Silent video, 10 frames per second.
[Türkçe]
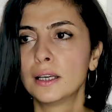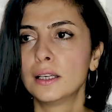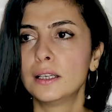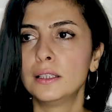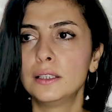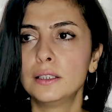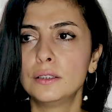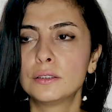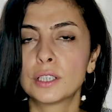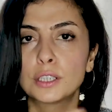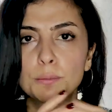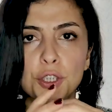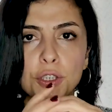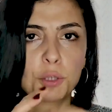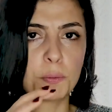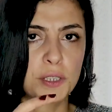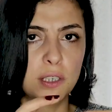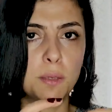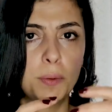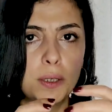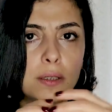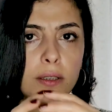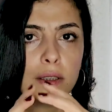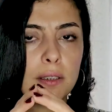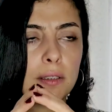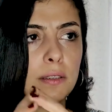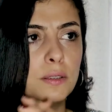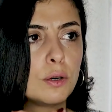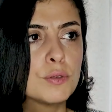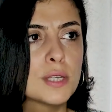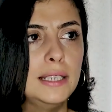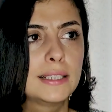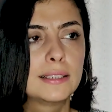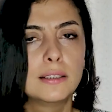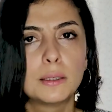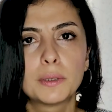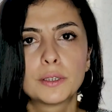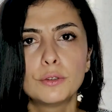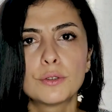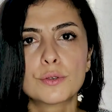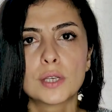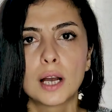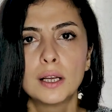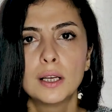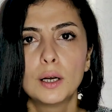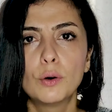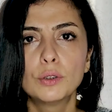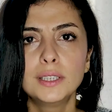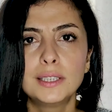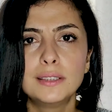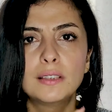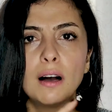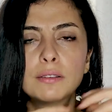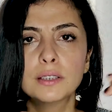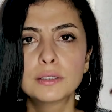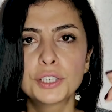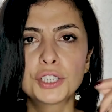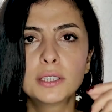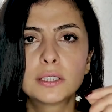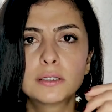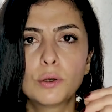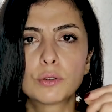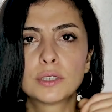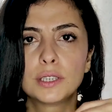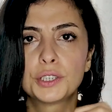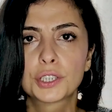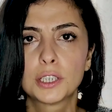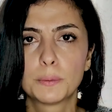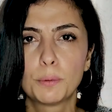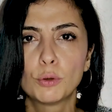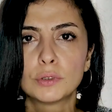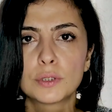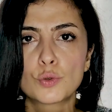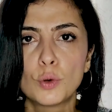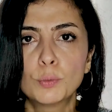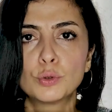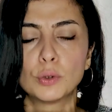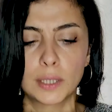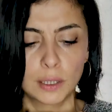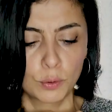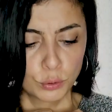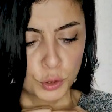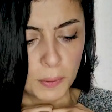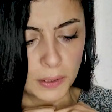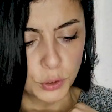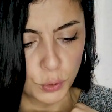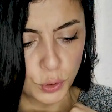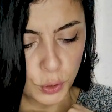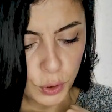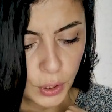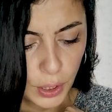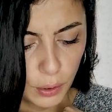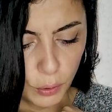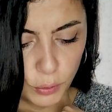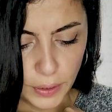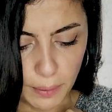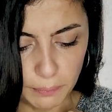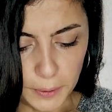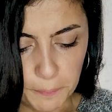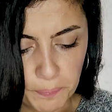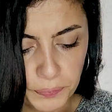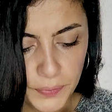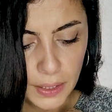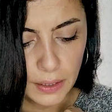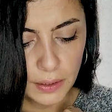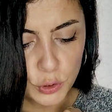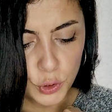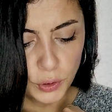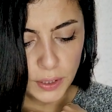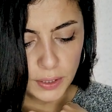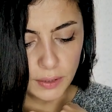e, takım çalışması gibi e, özelliklerine bakıyoruz ya. Oradaki davranışlarını ortaya çıkarıp onları somut olarak konuşmak çok çok önemli. E, çünkü